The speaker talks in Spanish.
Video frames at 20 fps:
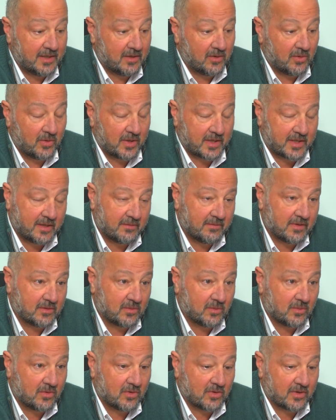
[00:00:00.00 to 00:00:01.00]
o
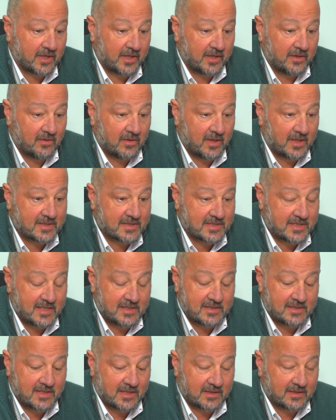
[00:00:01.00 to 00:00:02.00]
escribiendo un correo a
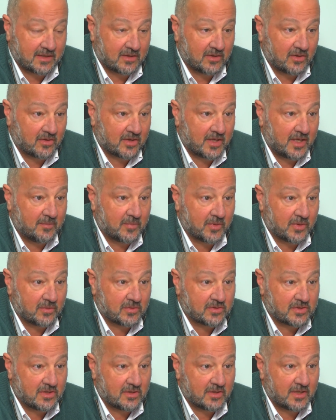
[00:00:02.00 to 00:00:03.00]
ciencia, tecnología y
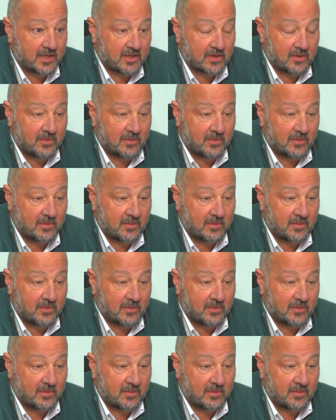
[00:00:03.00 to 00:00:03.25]
producción